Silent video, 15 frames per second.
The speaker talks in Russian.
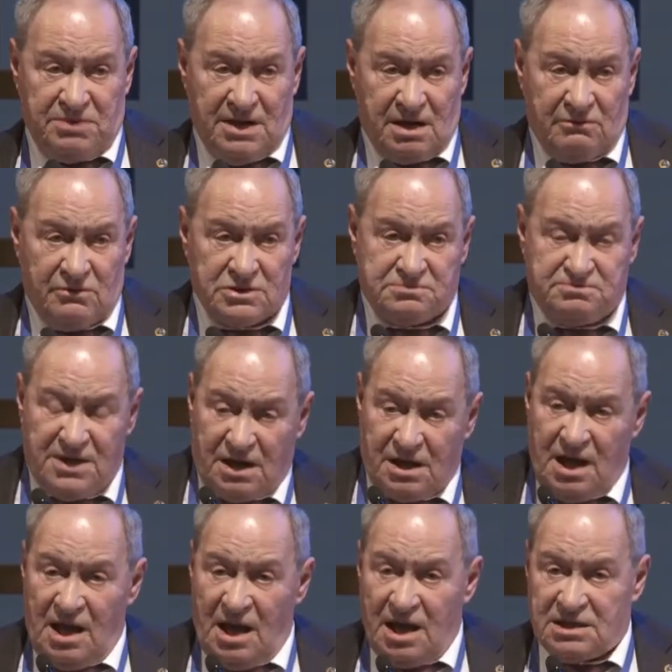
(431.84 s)
Первый успех –
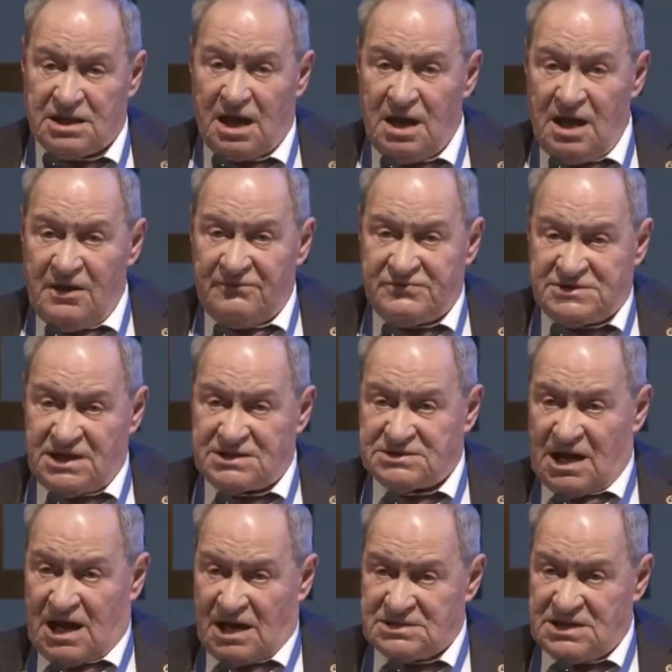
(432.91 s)
это в
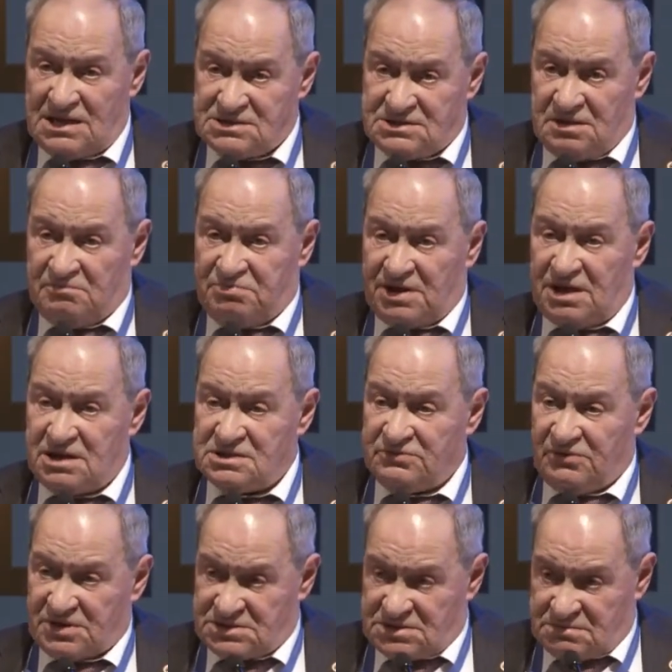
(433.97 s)
сельскохозяйственном
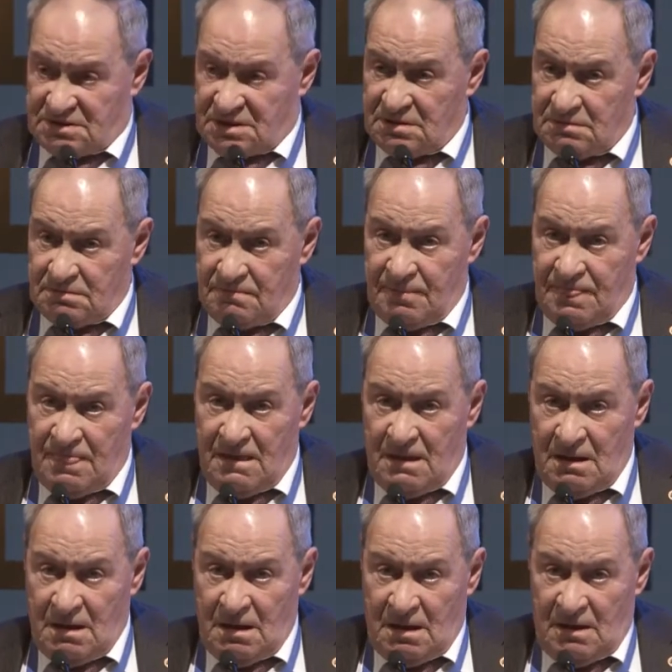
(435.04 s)
производстве –
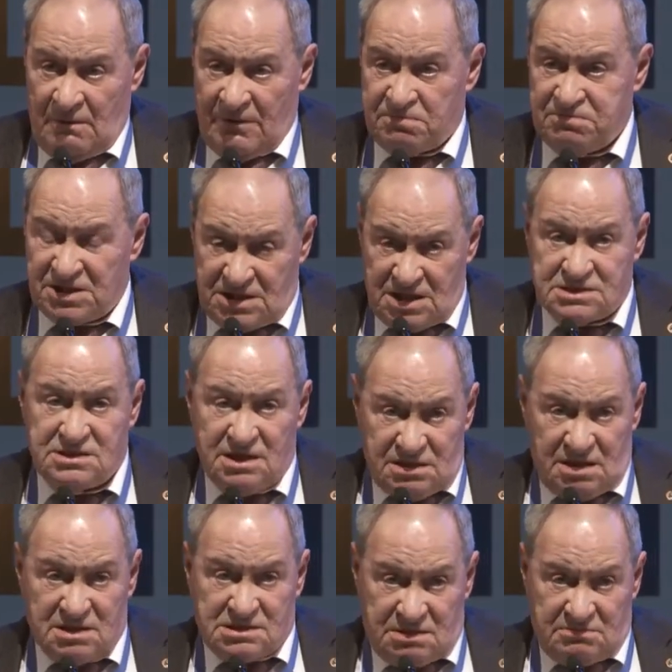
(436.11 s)
ведь мы
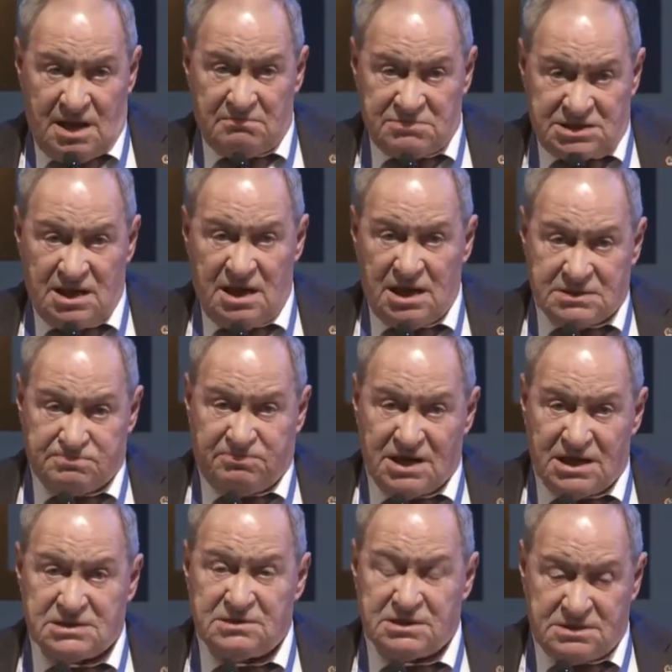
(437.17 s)
действительно занимаемся, мы
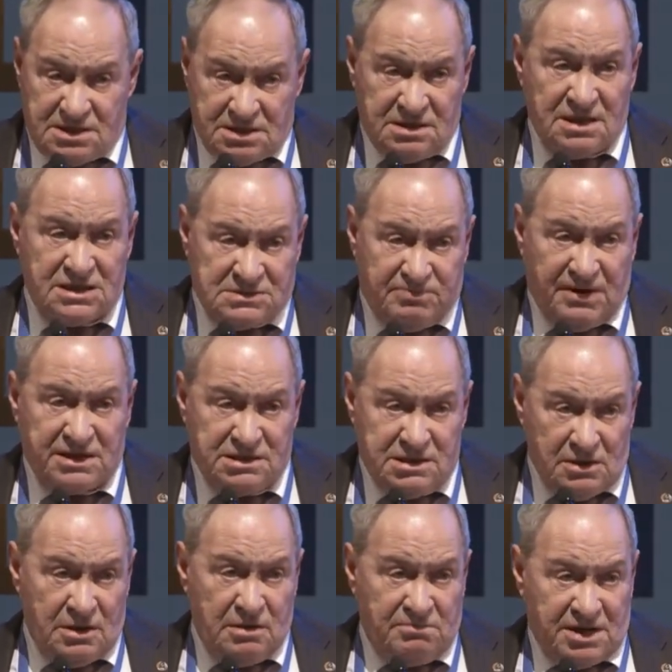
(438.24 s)
действительно
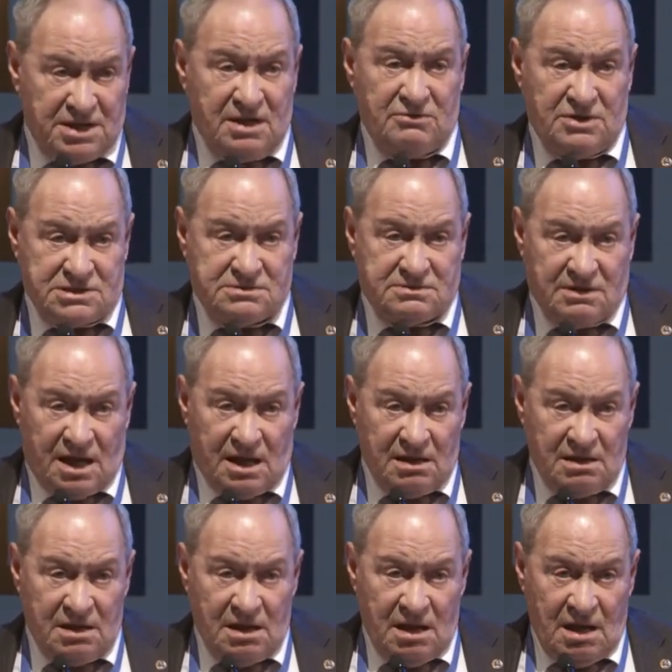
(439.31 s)
экспортируем продовольствие.
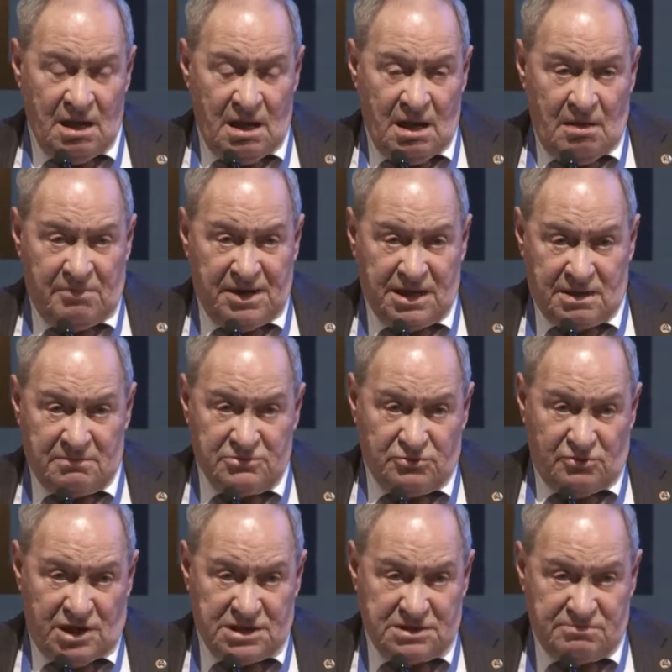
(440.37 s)
При этом
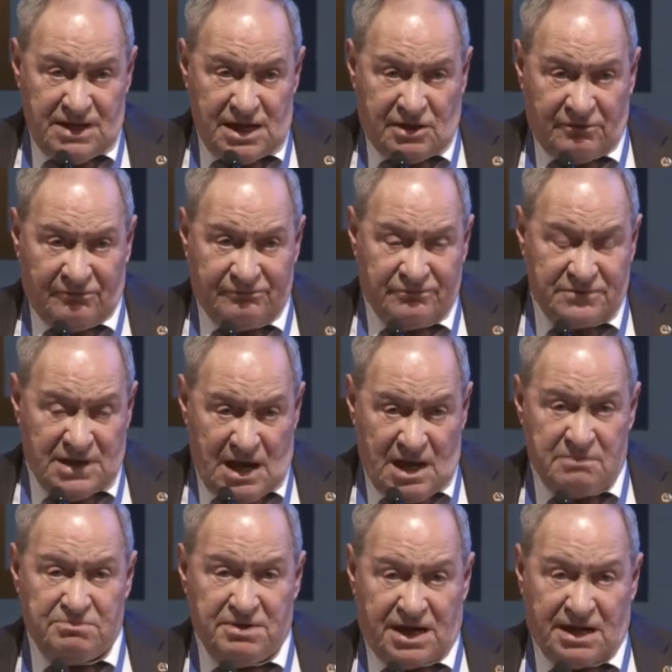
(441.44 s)
нужно занимать, что да,
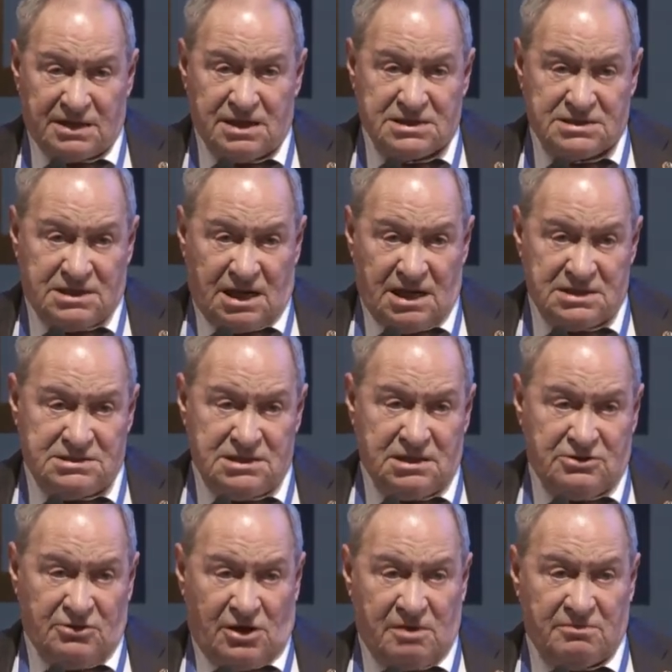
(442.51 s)
императорская Россия
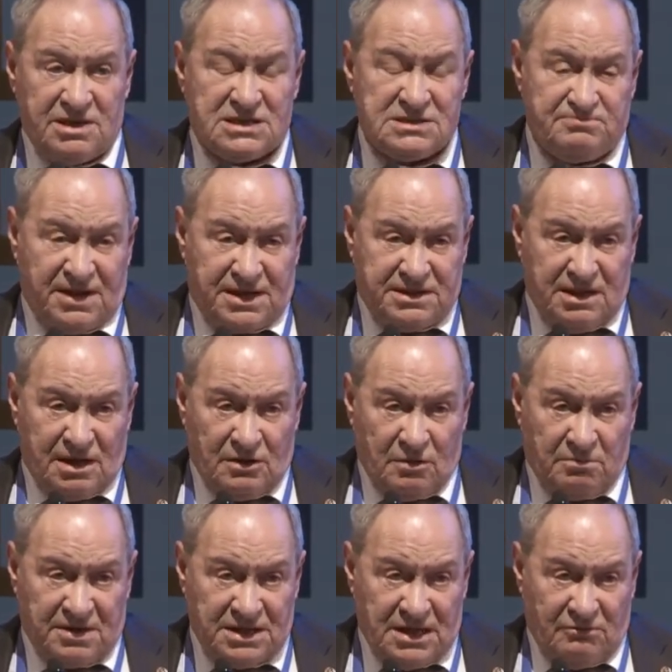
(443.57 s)
тоже экспортировала
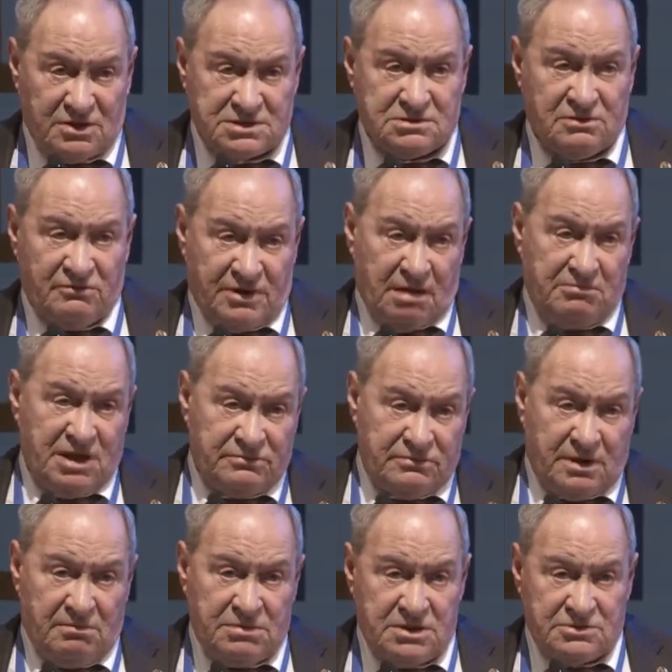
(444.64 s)
продовольствие, но время от
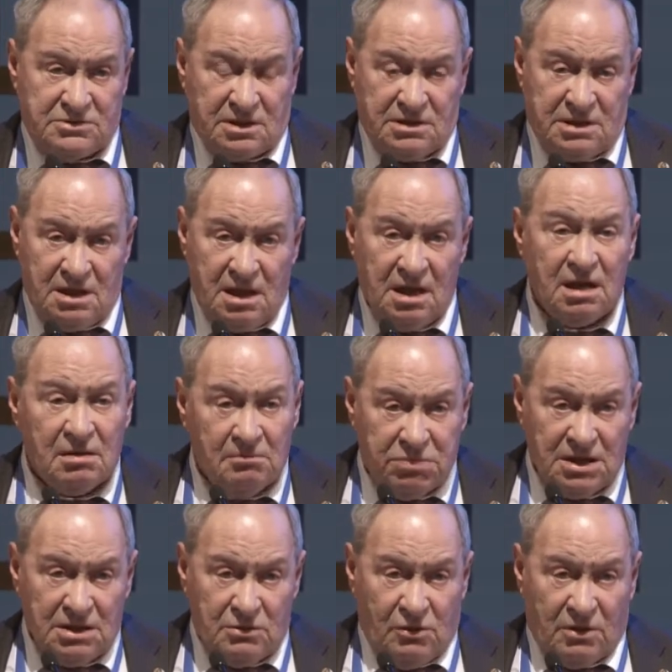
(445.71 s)
времени все-таки
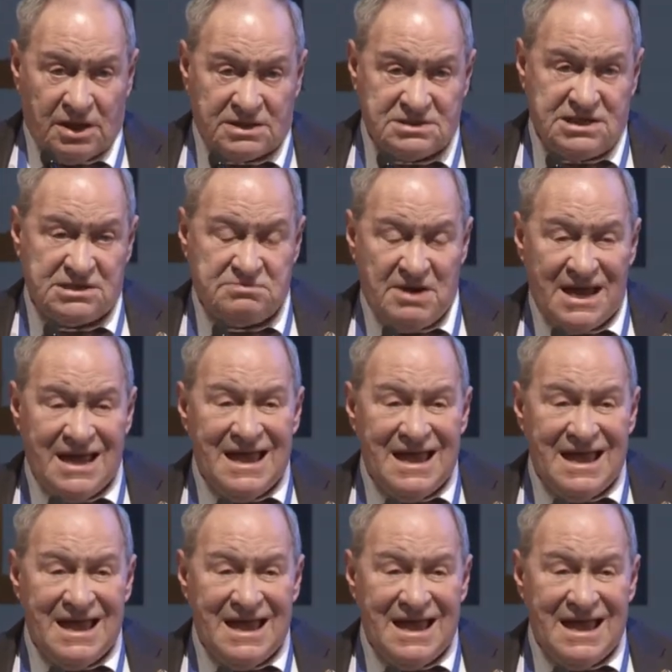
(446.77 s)
был голод. Здесь мы